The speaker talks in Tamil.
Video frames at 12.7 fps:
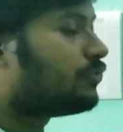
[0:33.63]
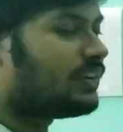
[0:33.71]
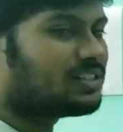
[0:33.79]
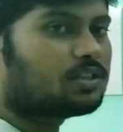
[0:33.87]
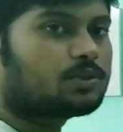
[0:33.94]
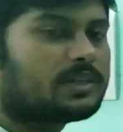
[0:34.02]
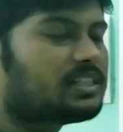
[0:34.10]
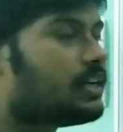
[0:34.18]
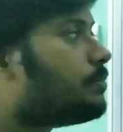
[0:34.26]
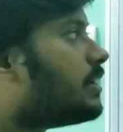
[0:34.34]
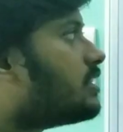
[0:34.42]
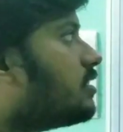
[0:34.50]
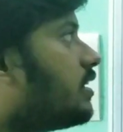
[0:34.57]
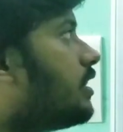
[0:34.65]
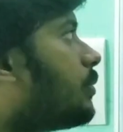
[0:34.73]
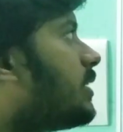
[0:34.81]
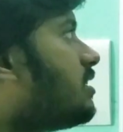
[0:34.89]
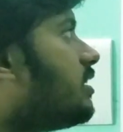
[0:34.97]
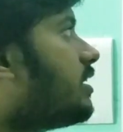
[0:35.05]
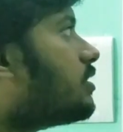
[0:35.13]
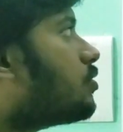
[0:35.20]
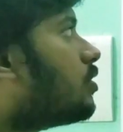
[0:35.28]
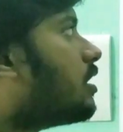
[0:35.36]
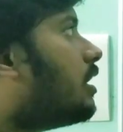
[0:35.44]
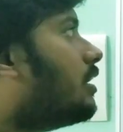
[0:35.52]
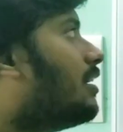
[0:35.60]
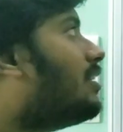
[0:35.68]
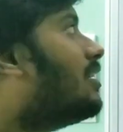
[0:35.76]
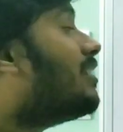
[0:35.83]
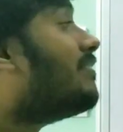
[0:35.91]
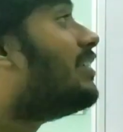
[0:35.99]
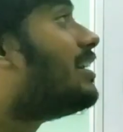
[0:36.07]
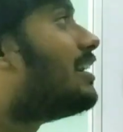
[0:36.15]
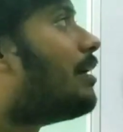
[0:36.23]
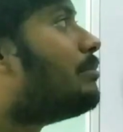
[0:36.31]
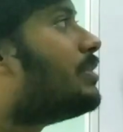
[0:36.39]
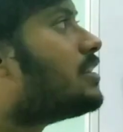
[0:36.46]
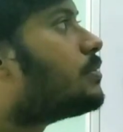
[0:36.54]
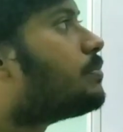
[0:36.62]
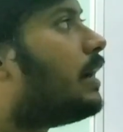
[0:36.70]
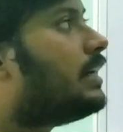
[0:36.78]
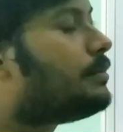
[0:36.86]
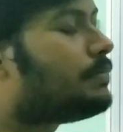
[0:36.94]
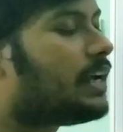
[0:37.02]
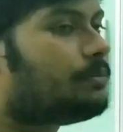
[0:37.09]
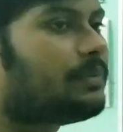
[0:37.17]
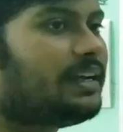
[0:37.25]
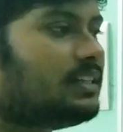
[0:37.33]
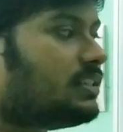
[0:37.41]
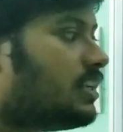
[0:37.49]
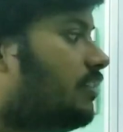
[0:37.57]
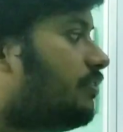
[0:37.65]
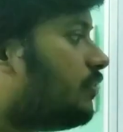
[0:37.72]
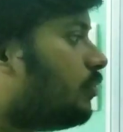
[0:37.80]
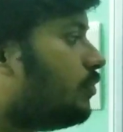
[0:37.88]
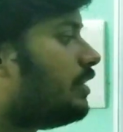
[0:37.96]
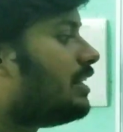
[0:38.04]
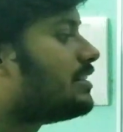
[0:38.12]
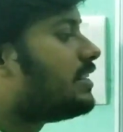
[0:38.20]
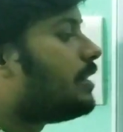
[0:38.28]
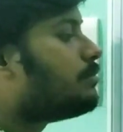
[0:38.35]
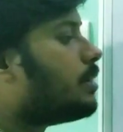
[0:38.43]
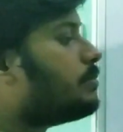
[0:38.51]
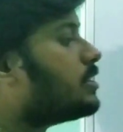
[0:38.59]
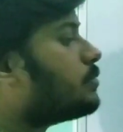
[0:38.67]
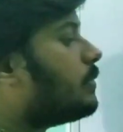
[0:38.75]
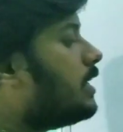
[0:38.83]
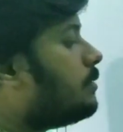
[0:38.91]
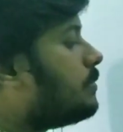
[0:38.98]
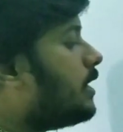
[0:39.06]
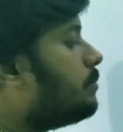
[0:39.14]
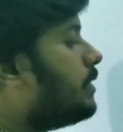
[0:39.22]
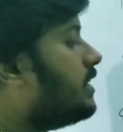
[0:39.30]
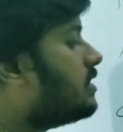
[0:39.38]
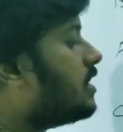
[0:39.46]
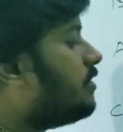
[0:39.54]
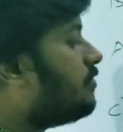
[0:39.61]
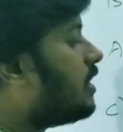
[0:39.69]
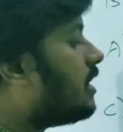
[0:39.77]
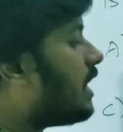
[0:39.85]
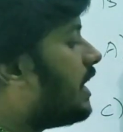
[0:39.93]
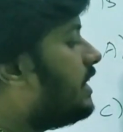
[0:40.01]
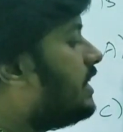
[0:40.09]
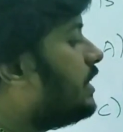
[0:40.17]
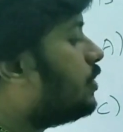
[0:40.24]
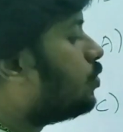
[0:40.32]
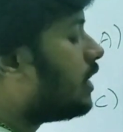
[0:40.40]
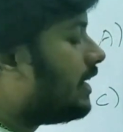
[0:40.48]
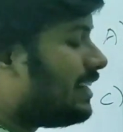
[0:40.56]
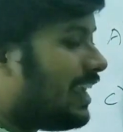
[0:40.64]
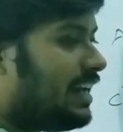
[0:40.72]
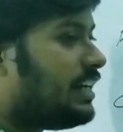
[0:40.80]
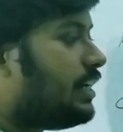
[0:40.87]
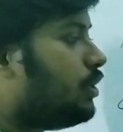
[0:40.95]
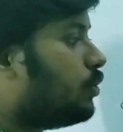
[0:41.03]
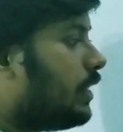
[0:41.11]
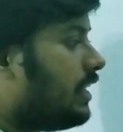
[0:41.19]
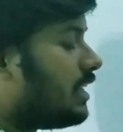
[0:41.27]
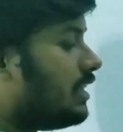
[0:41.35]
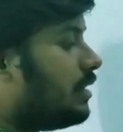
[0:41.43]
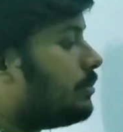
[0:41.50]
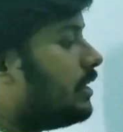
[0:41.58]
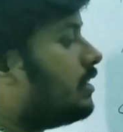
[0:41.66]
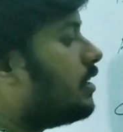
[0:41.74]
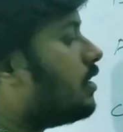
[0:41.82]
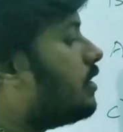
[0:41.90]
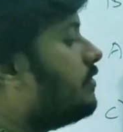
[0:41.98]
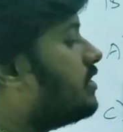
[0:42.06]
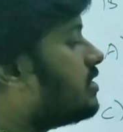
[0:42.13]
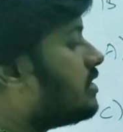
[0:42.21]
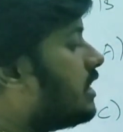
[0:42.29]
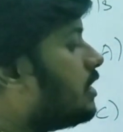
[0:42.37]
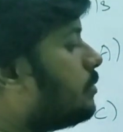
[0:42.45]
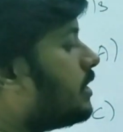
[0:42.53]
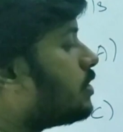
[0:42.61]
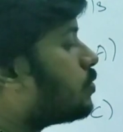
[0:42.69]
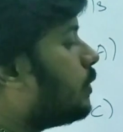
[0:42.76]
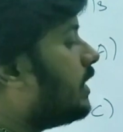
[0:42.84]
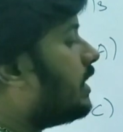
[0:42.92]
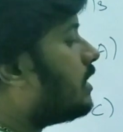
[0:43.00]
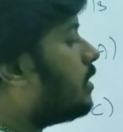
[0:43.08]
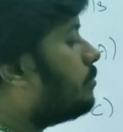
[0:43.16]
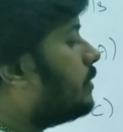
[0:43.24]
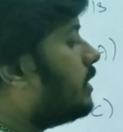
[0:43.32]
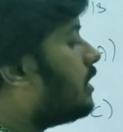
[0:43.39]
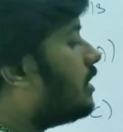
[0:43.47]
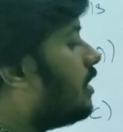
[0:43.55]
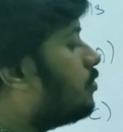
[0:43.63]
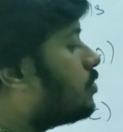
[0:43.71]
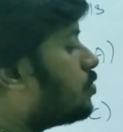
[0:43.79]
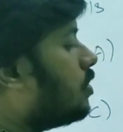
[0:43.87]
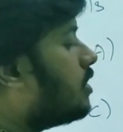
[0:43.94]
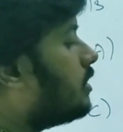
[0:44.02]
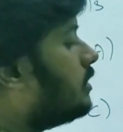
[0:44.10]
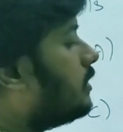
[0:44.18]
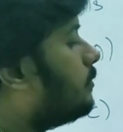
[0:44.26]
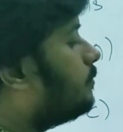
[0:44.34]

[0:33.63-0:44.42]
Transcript: ஃபஸ்ட்டு கொஸ்டின் படிச்சிடறேன் இந்த கொஸ்டின் என்ன சொல்கிறாங்கன்னா வென் அ நம்பர் இஸ் மல்டிப்ளைட் பை இட் செல்ஃப் வென் அ சேம் நம்பர் இஸ் மல்டிப்ளைட் பை இட் செல்ஃப்னா நைன் இன்டூ நைன் எயிட் இன்டூ எயிட் அதே மாதிரி தான் விச் இஸ் நத்திங் பட் அ ஸ்கொயர் நம்பர் அவங்க சொல்கிறது